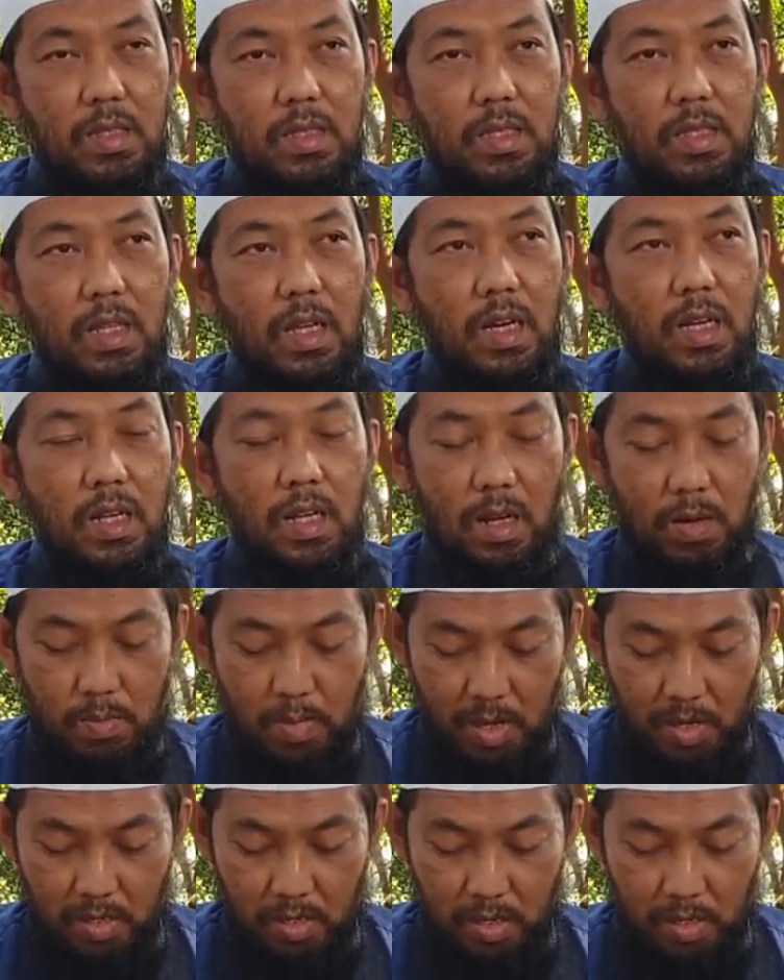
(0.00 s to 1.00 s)
sedangkan
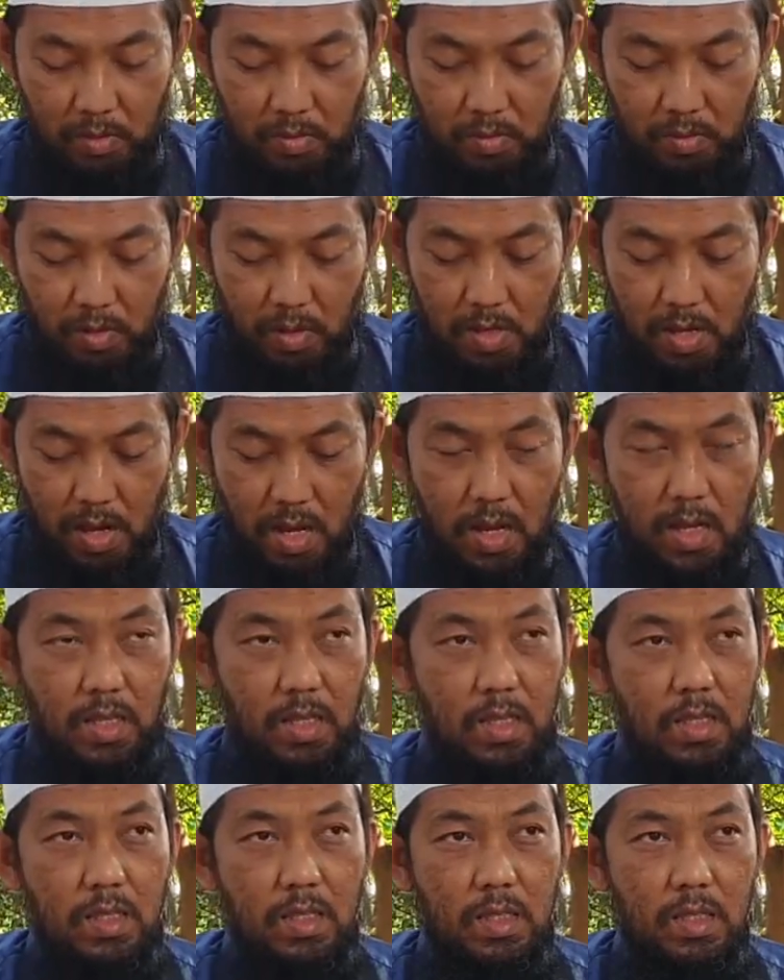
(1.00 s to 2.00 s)
al-baqiyatus salihat
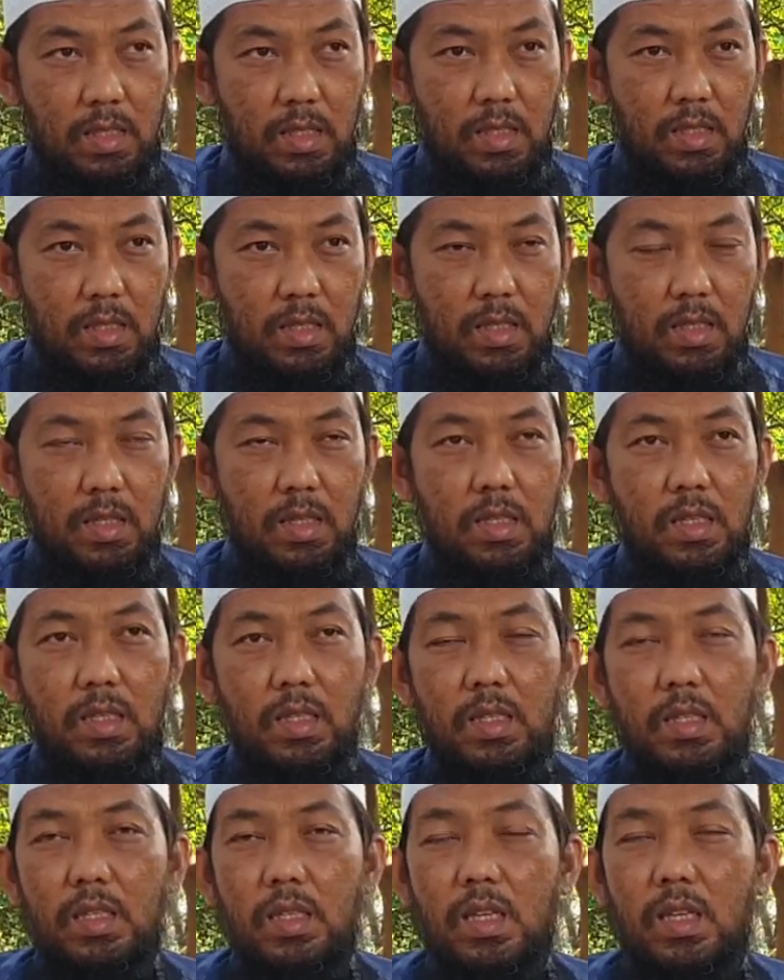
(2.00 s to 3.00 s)

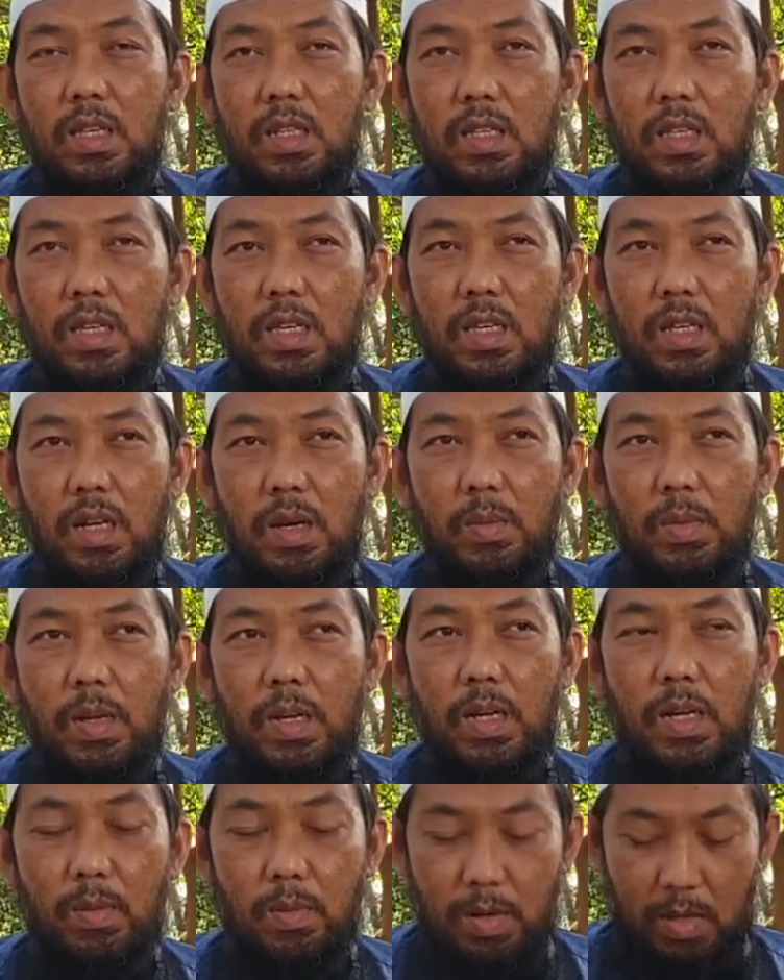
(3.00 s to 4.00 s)
zikir-zikir
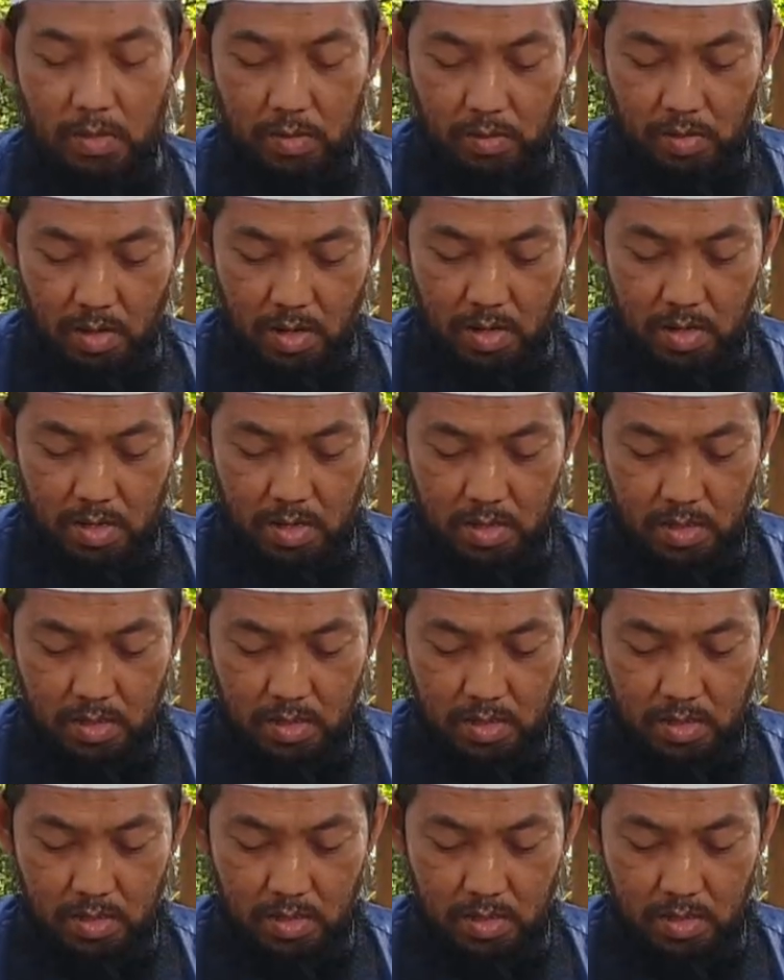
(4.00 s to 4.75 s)
amalan-amalan saleh